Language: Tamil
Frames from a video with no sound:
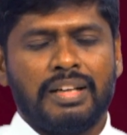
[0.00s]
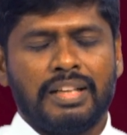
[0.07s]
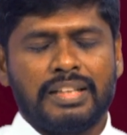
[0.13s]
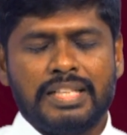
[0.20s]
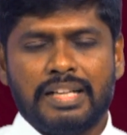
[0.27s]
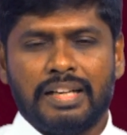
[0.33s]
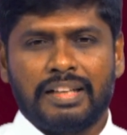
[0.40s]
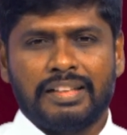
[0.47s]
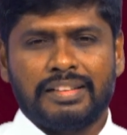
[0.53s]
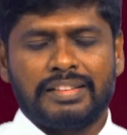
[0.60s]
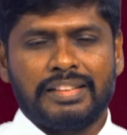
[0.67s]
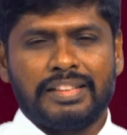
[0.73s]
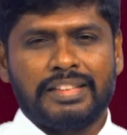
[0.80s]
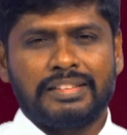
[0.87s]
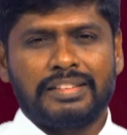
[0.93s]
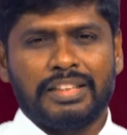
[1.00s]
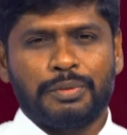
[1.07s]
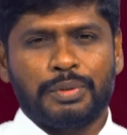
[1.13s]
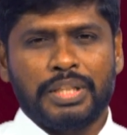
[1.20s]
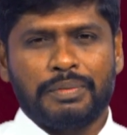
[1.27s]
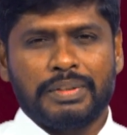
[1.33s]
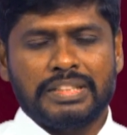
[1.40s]
அதிகாரத்தை எடுத்து
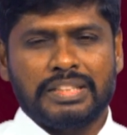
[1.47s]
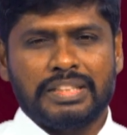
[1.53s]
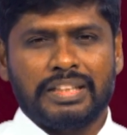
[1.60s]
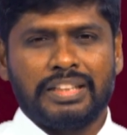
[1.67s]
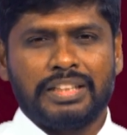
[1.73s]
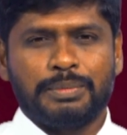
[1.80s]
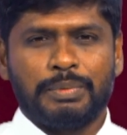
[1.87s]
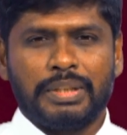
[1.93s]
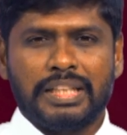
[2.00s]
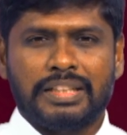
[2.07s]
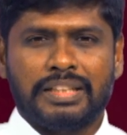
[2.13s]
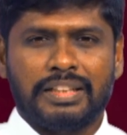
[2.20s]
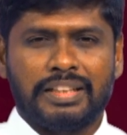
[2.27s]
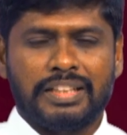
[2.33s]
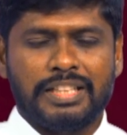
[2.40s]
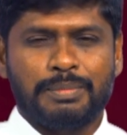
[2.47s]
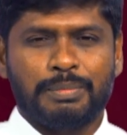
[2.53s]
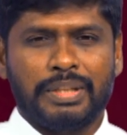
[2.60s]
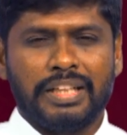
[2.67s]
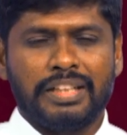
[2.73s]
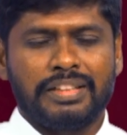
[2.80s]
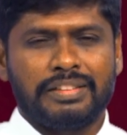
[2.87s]
அதனுடைய வசனங்களையும்
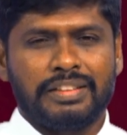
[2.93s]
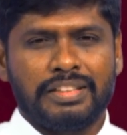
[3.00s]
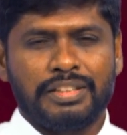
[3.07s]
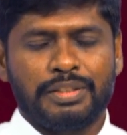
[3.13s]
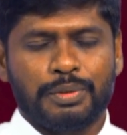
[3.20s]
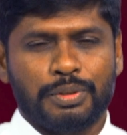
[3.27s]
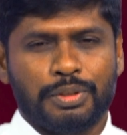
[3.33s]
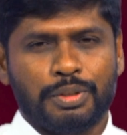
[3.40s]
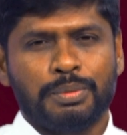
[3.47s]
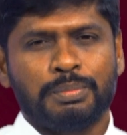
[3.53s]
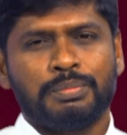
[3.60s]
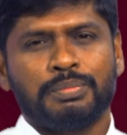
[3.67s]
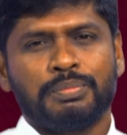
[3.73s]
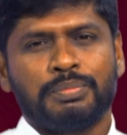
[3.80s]
விளக்கங்களையும் கேட்டு தெரிந்து கொண்டோம்